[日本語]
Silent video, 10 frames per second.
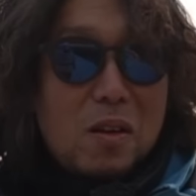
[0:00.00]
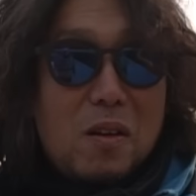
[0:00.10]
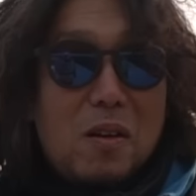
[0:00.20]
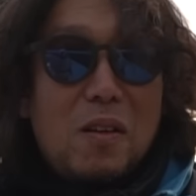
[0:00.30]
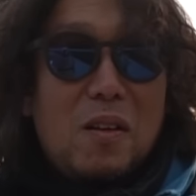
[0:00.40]

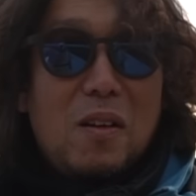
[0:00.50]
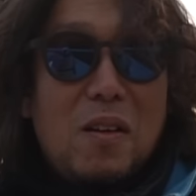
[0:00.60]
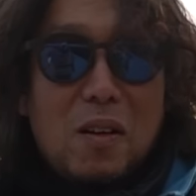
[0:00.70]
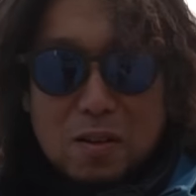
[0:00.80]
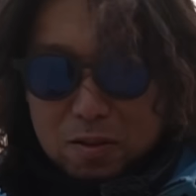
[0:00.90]
分と経って
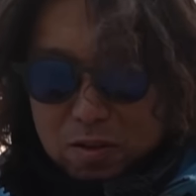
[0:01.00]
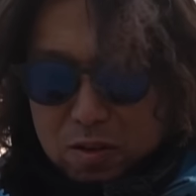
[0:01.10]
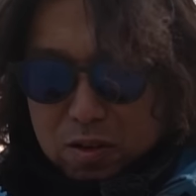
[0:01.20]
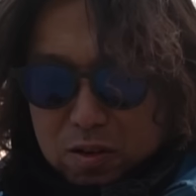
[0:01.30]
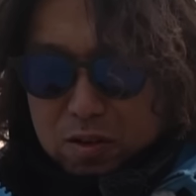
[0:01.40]
ないよ
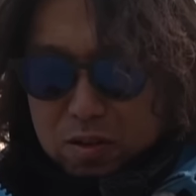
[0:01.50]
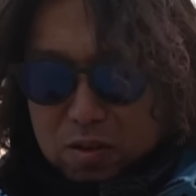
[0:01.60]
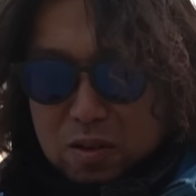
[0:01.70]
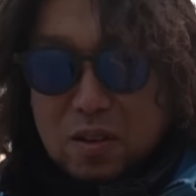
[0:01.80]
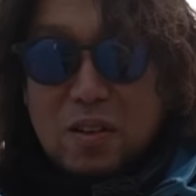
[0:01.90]

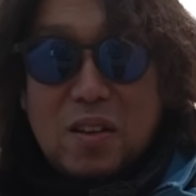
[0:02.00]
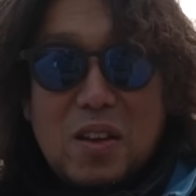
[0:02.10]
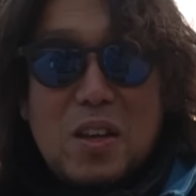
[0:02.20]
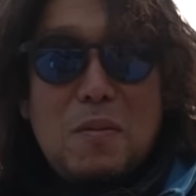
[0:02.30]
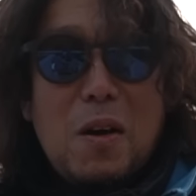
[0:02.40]

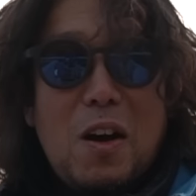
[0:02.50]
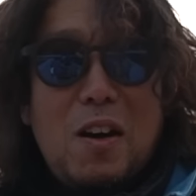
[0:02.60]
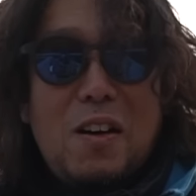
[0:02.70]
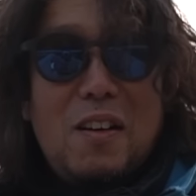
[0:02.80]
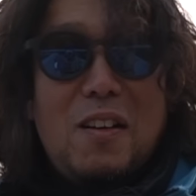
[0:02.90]

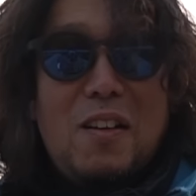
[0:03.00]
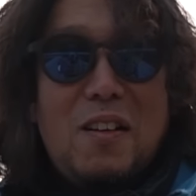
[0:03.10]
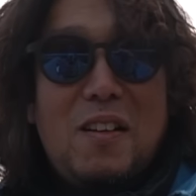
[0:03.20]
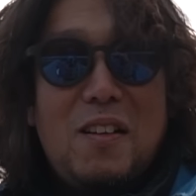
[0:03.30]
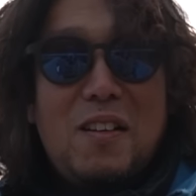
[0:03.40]
今
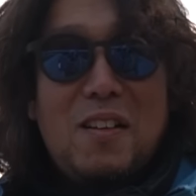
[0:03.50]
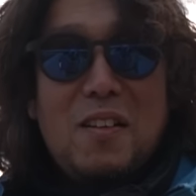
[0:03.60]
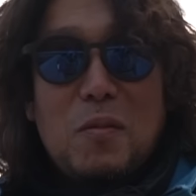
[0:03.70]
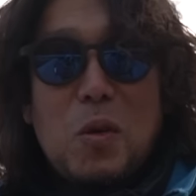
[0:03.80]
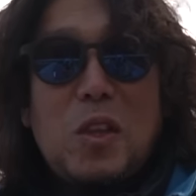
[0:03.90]

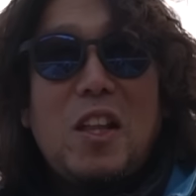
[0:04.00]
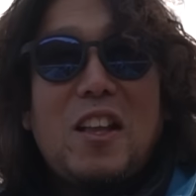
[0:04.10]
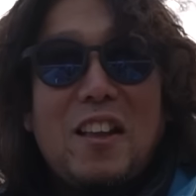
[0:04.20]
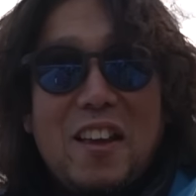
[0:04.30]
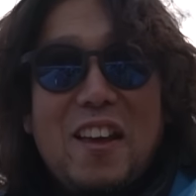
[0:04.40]
持ってっ
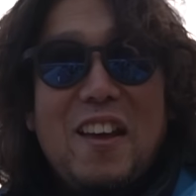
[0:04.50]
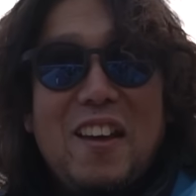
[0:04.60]
たね